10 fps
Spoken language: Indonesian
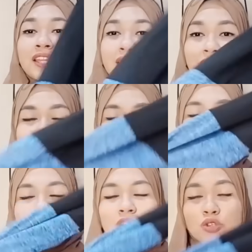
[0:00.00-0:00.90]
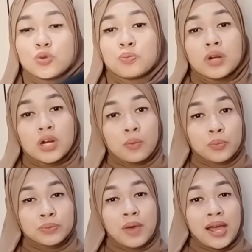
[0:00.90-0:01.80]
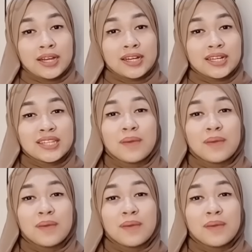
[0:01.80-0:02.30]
dan ini bahannya super lembut banget